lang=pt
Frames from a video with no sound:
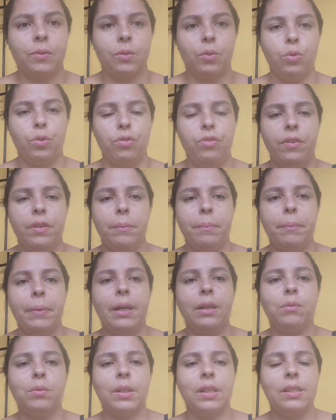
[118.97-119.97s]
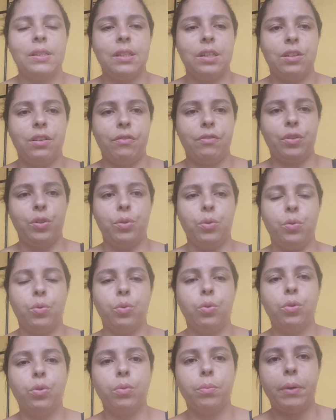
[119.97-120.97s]
os, mesmo que seja vídeo
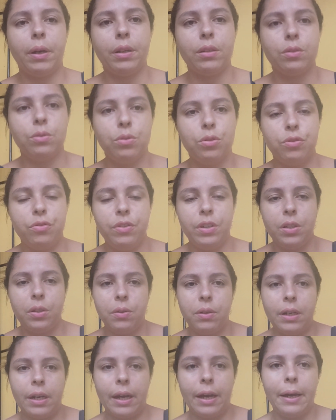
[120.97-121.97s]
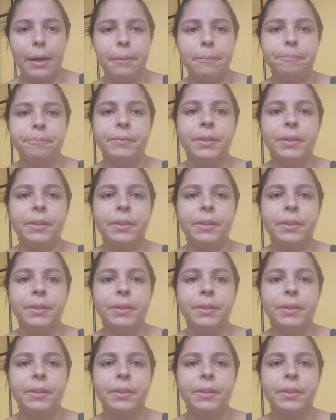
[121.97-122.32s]
curto, mas os vídeos lá